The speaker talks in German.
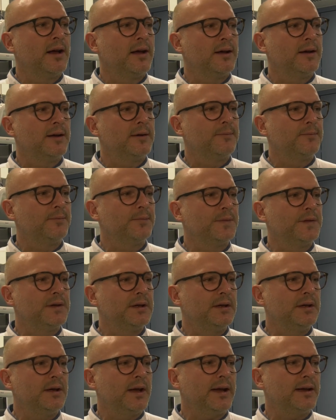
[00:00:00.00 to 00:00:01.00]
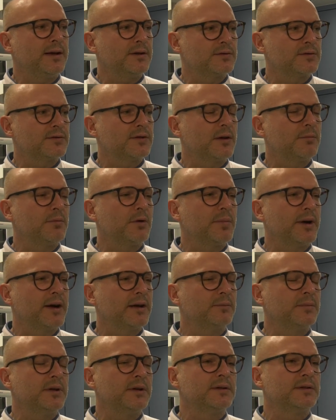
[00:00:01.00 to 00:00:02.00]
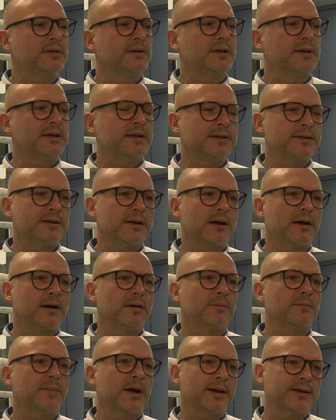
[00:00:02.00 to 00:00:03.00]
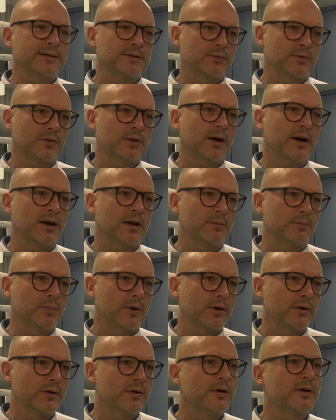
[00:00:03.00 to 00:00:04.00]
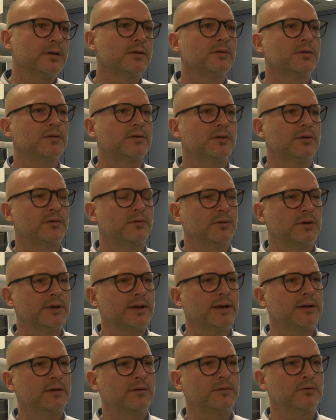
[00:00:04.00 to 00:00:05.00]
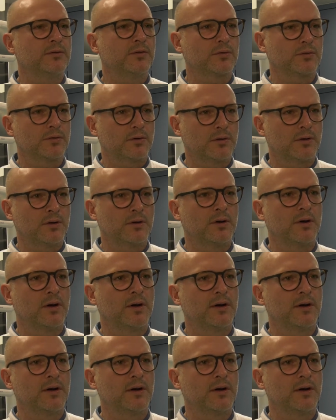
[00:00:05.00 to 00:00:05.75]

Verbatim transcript: Ähm, die enge Zusammenarbeit mit Risa, Meißen und Radebeul durch die Kollegen Dr.